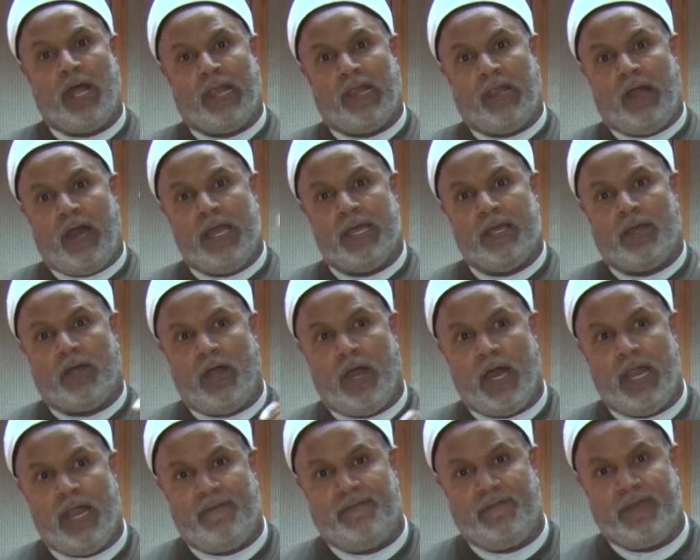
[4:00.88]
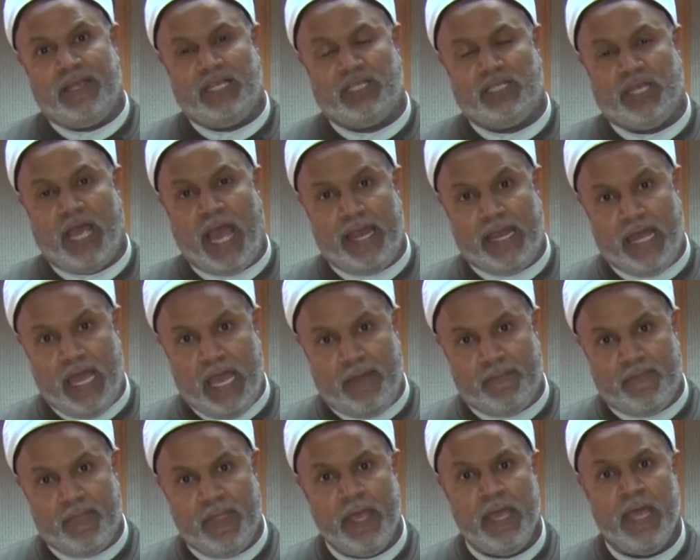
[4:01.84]
الله قال في
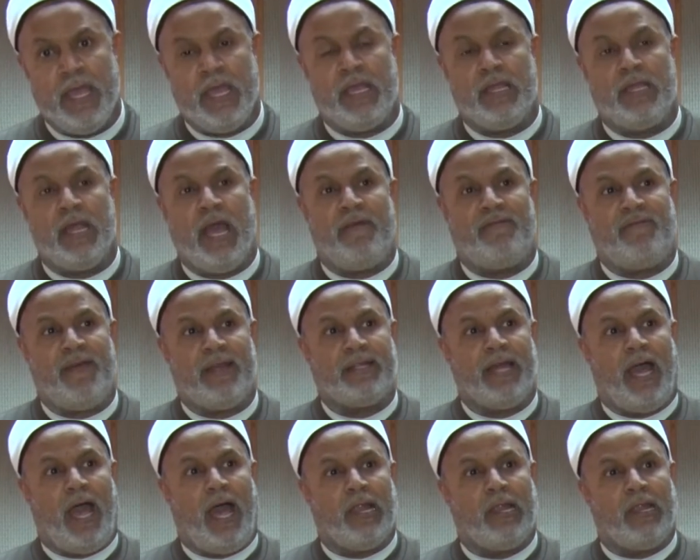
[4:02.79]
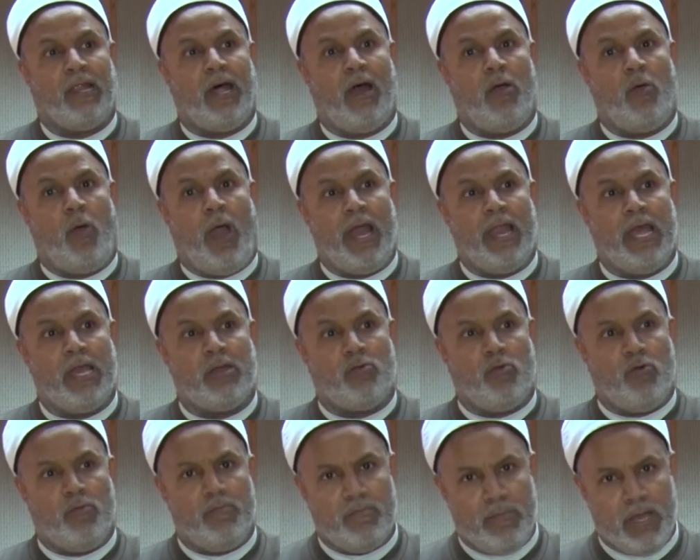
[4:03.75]
شأنهم إذا فتح الله
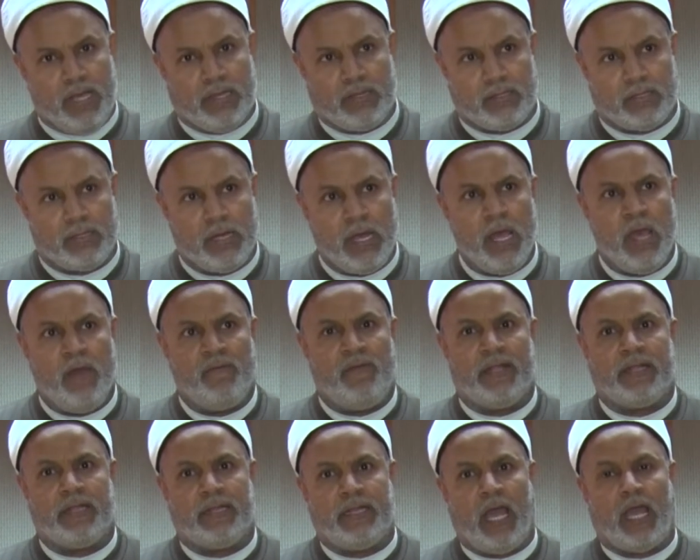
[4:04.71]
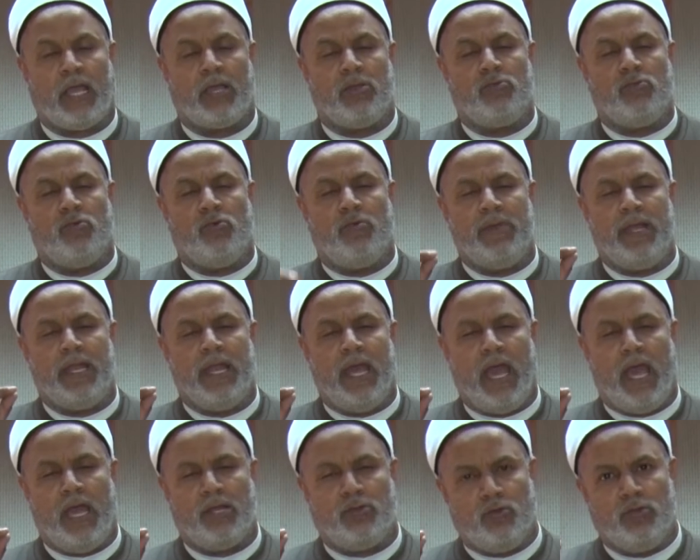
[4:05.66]
عليكم مصر فاتخذوا
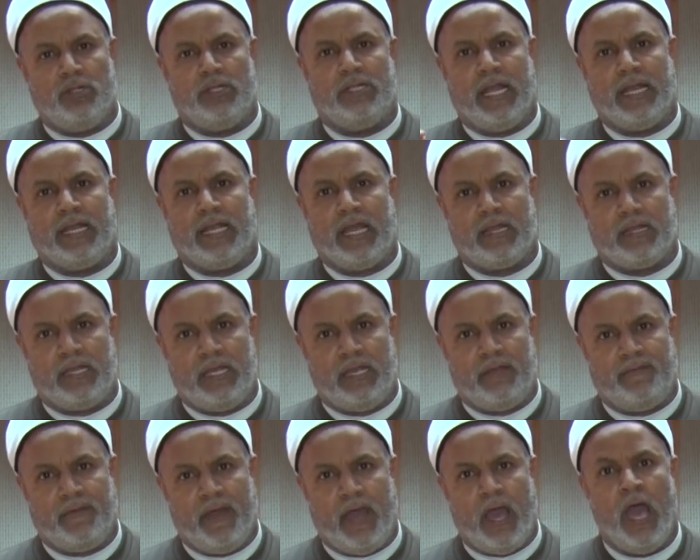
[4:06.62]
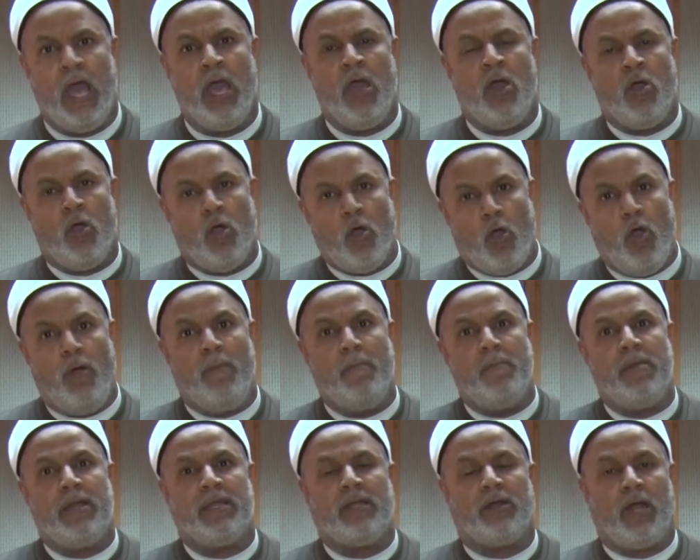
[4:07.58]
منها جندا كثيفا
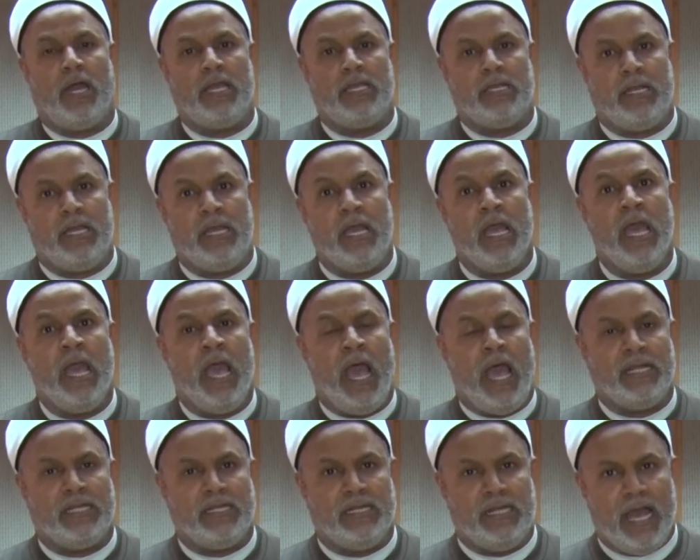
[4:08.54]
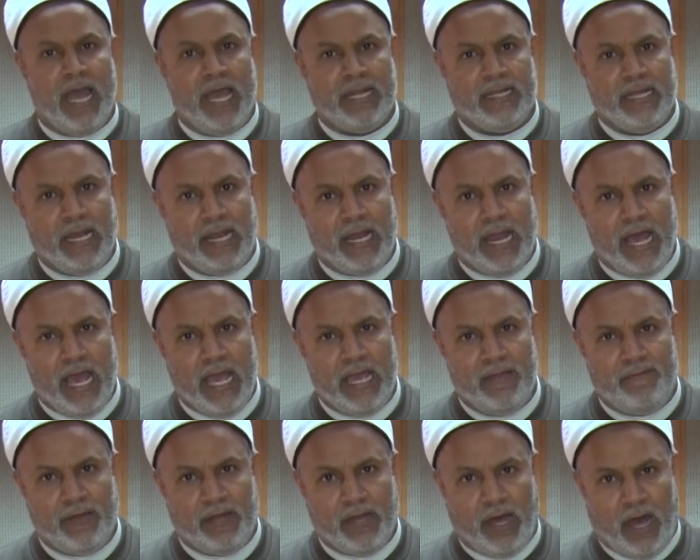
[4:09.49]
هم من خير أجناد
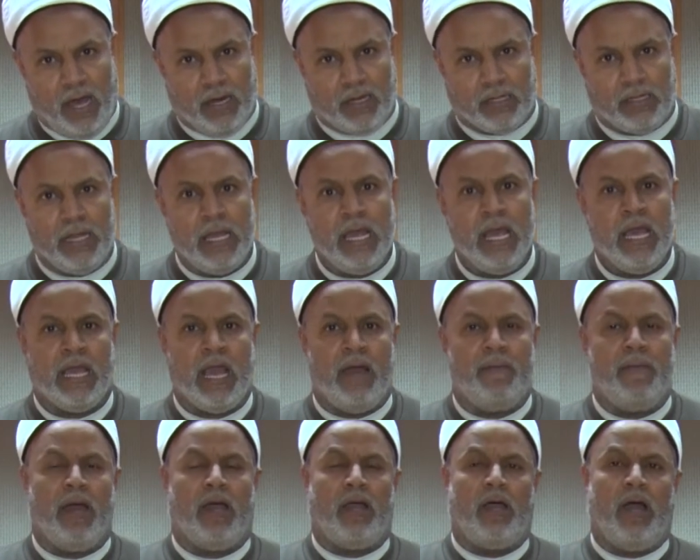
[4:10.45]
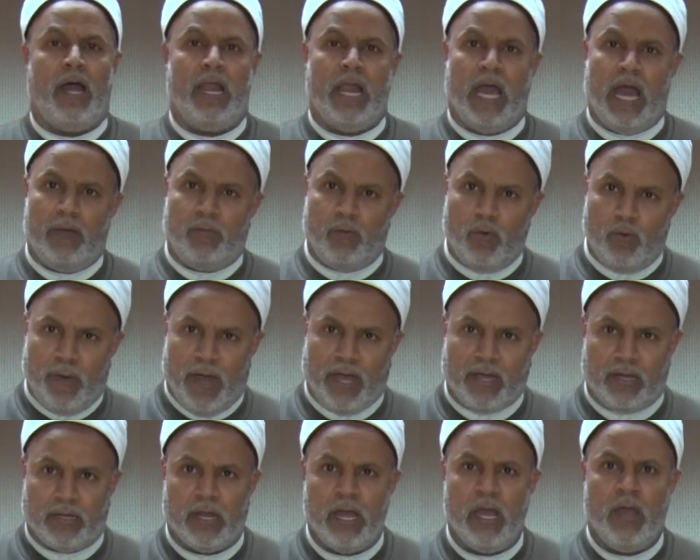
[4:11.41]
الله في الأرض كما قال أبو
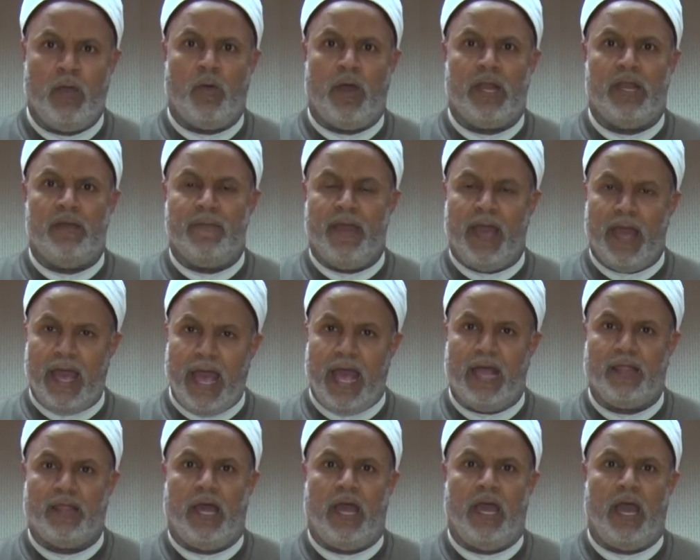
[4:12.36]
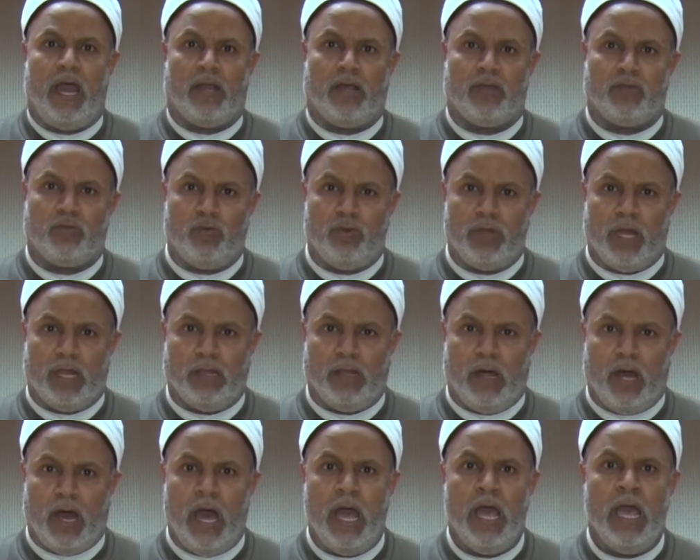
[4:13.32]
بكر ولم هذا يا رسول
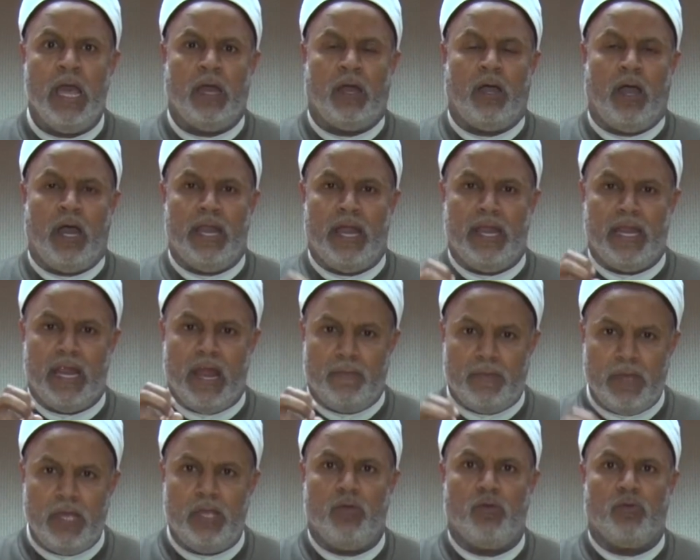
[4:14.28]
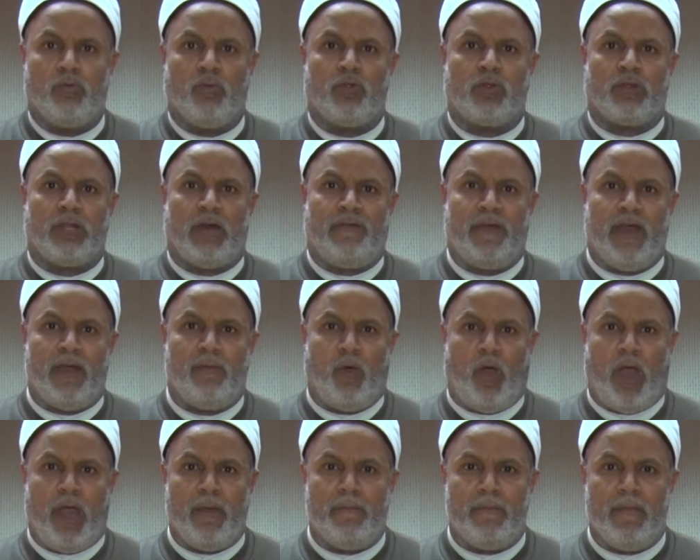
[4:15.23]
الله قال النبي المصطفى
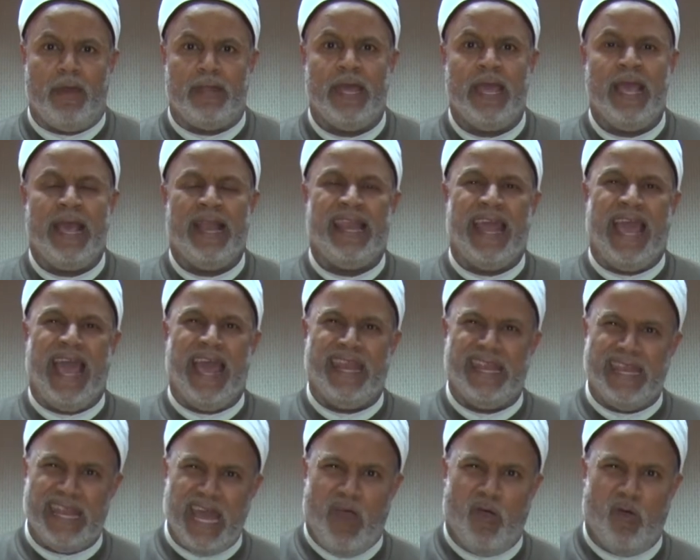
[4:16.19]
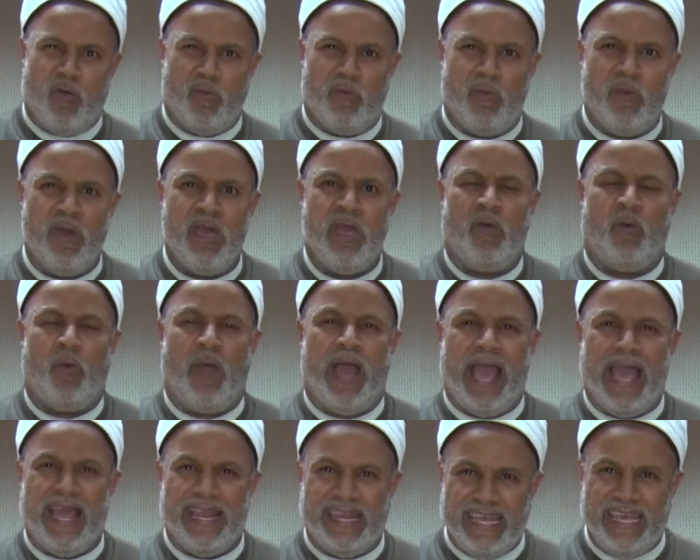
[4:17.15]
محمد لأنهم
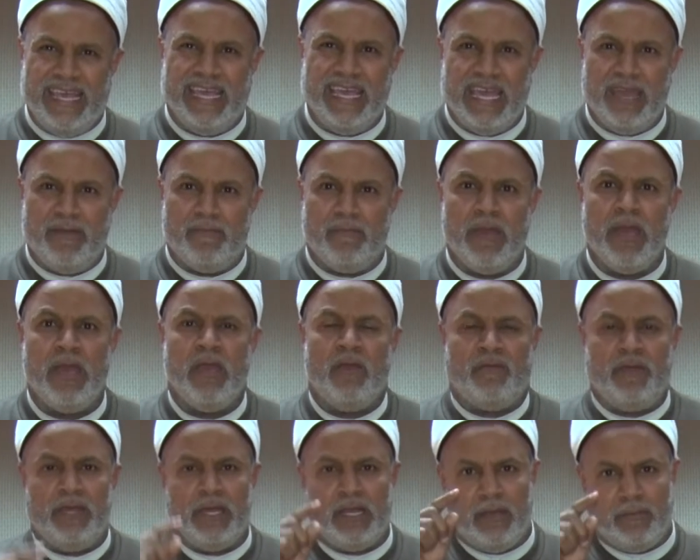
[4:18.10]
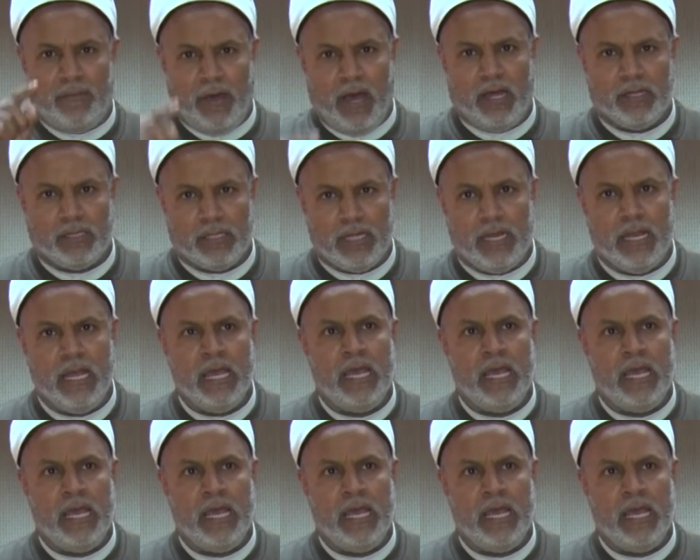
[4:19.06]
وأهليهم في رباط